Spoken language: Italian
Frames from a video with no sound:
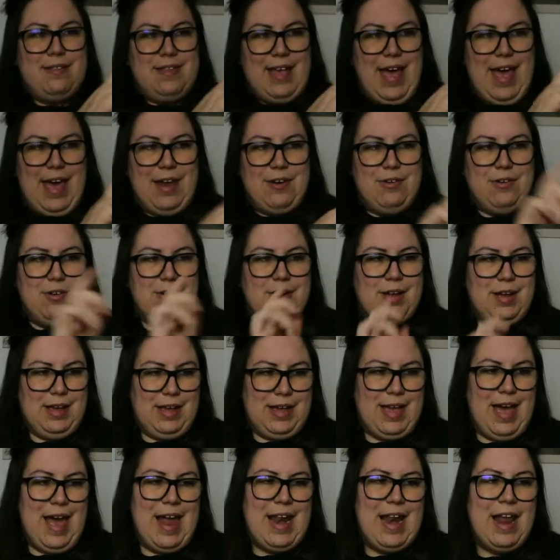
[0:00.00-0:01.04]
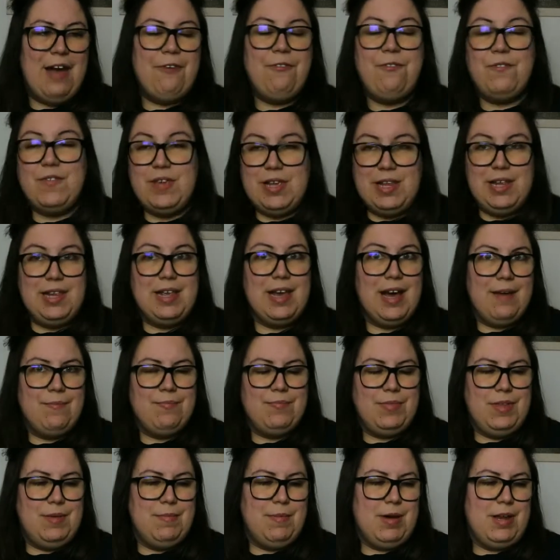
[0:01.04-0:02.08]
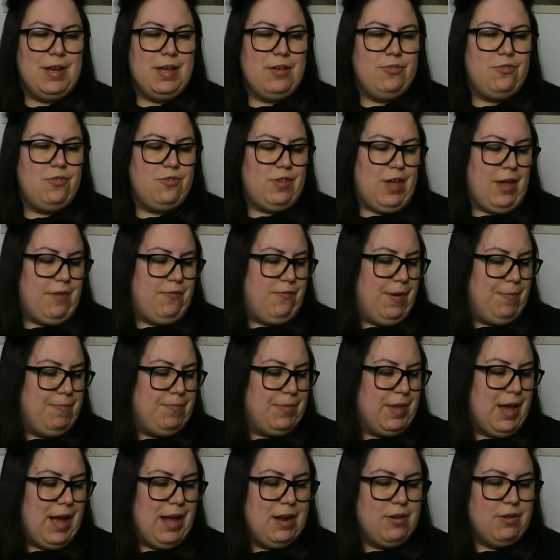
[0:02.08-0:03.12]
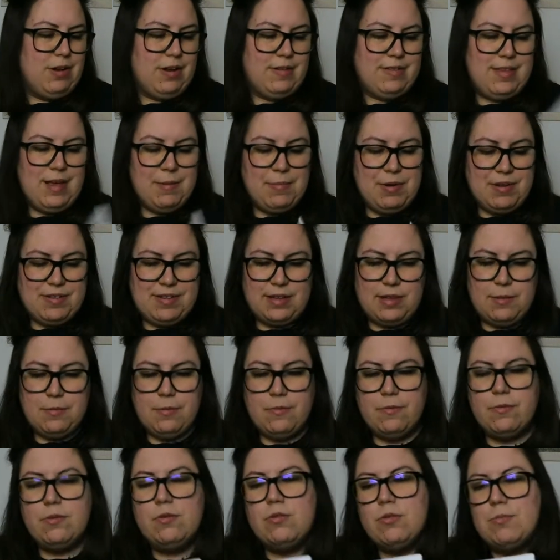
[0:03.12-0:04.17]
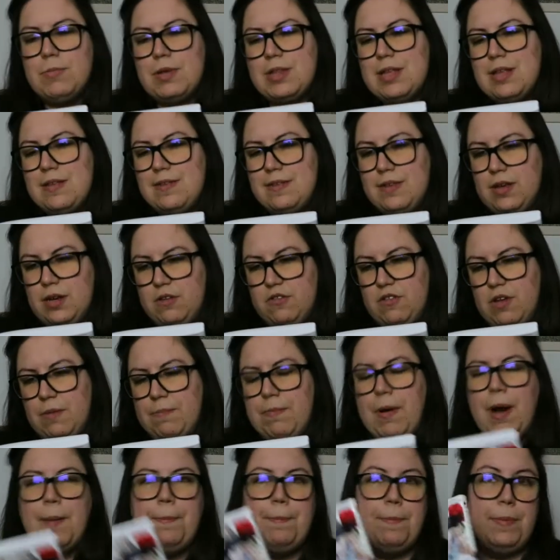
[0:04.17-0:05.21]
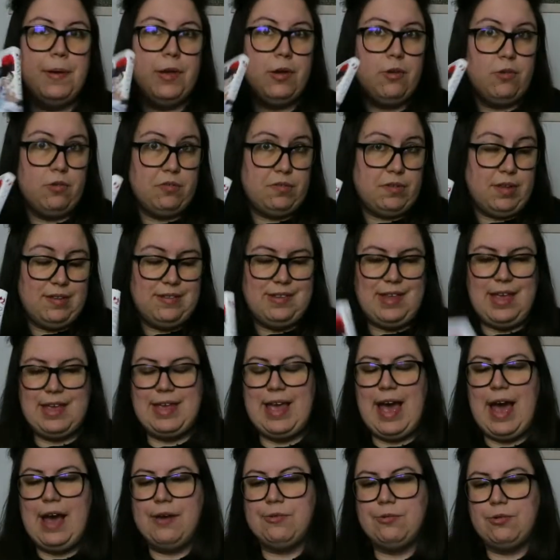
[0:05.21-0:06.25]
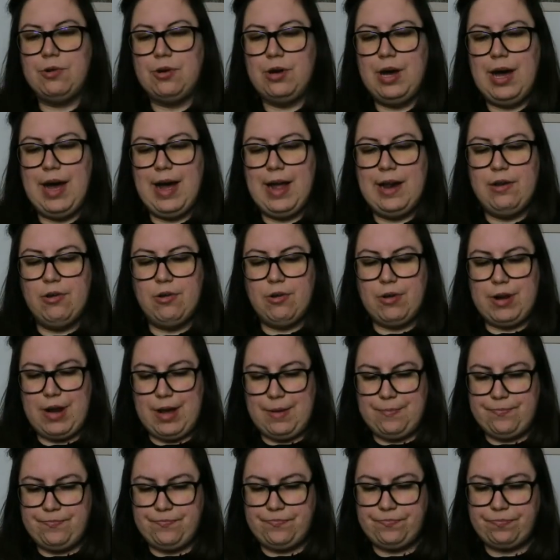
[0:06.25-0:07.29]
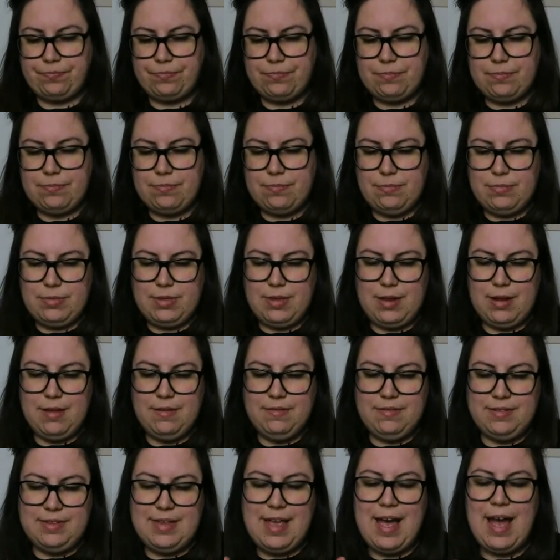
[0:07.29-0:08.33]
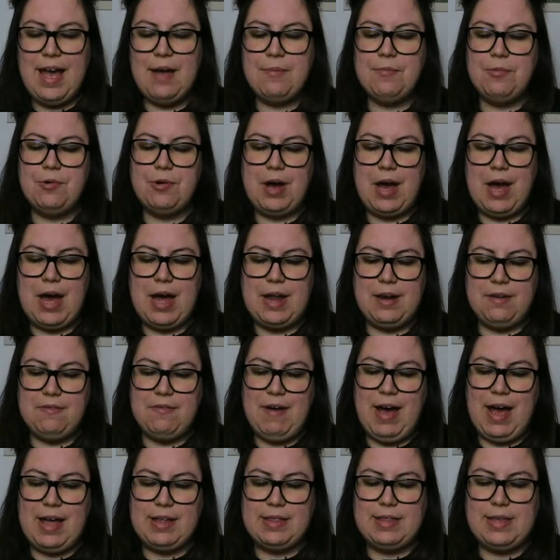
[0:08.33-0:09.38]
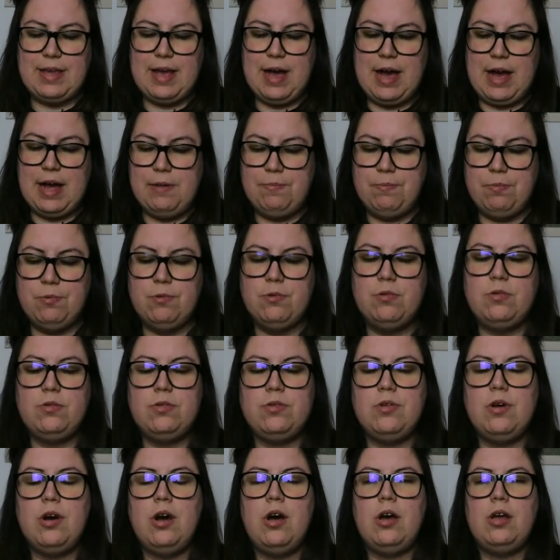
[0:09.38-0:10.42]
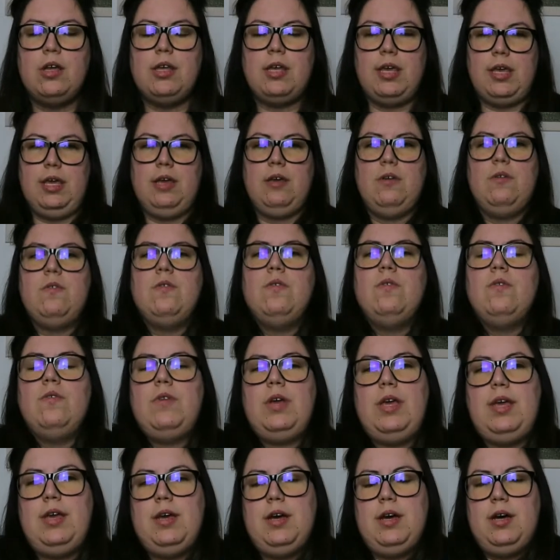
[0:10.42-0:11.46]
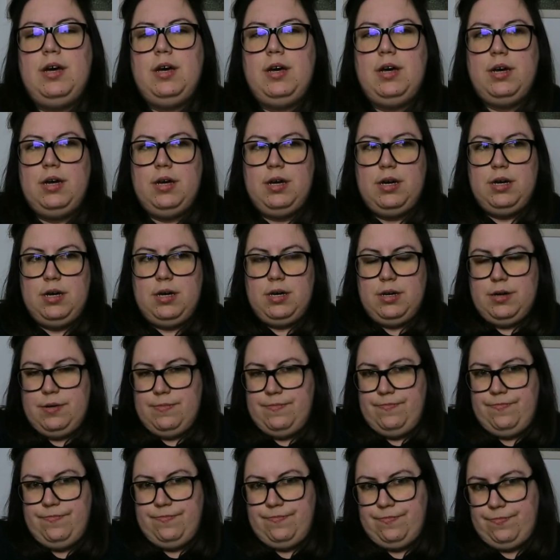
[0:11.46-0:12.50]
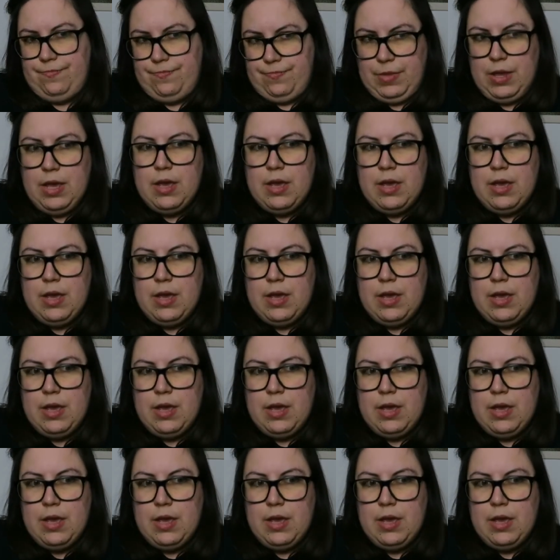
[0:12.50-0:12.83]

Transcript: Zero che è la figlia di Maria Giuseppa allora siamo al settimo volume edizione J-Pop costa 6 euro allora siamo arrivati al punto in cui ehm,